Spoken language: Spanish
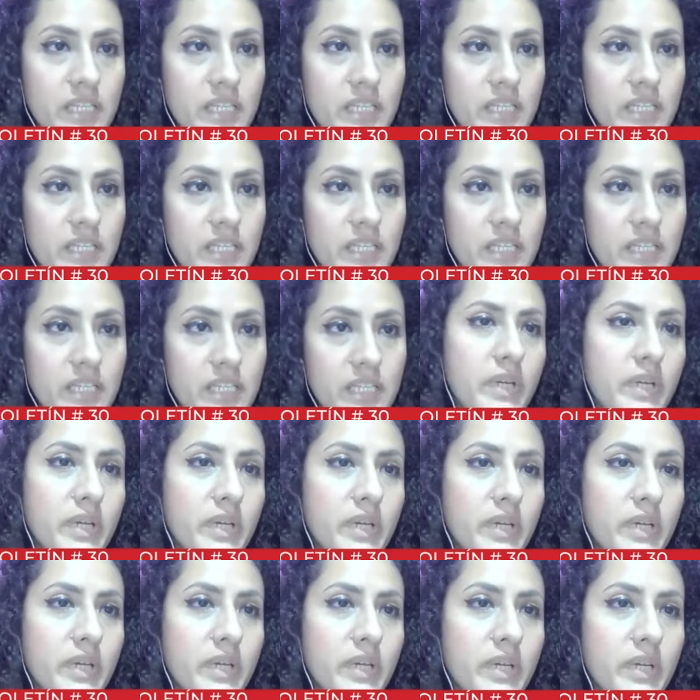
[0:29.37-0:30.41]
Es súper
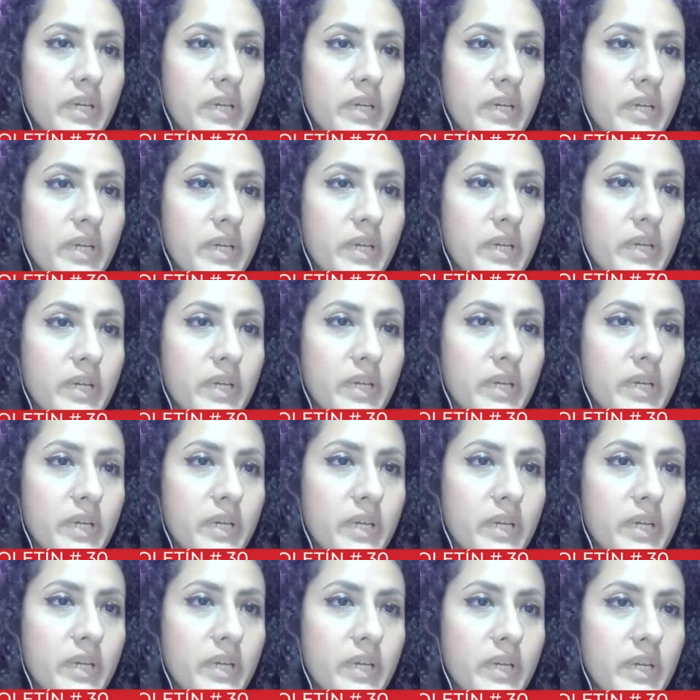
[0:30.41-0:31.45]
importante hablar
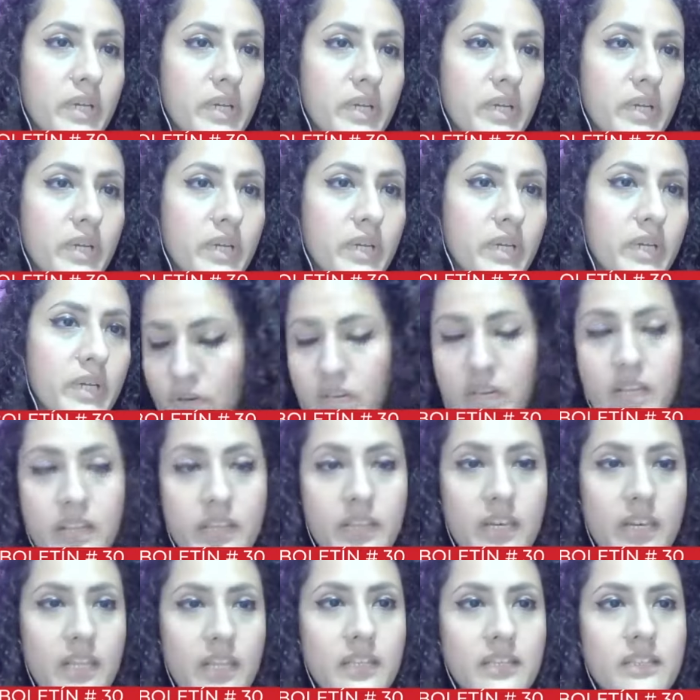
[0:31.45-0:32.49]
sobre este tema de ahora en
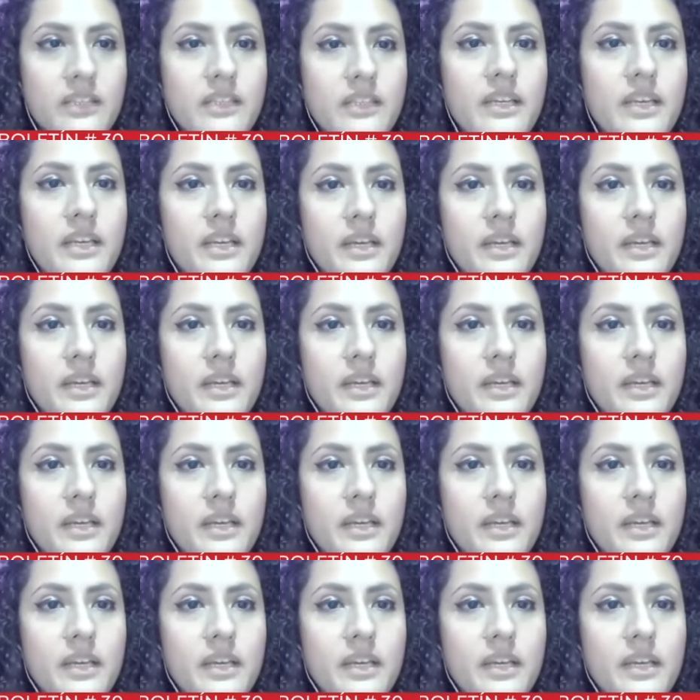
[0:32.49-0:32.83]
adelante.